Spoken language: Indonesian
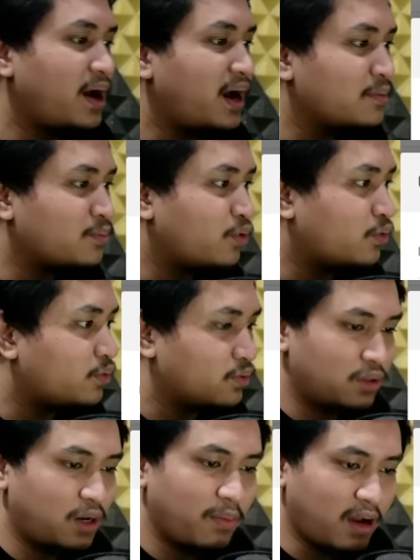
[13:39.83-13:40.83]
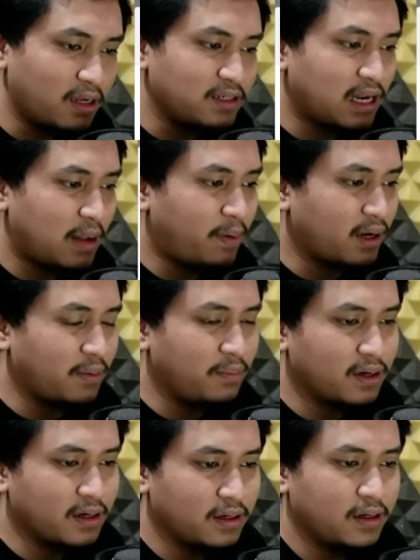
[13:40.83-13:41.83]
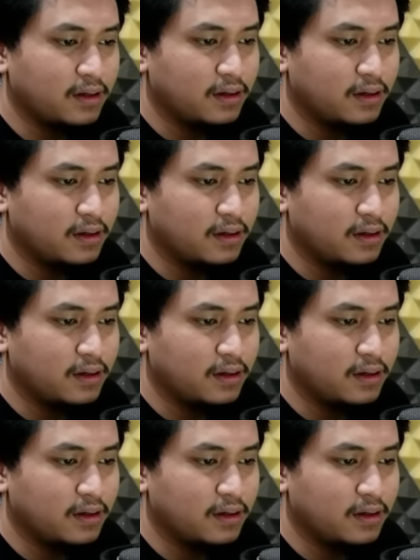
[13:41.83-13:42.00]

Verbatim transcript: banget bro Terima kasih lapak gaming ya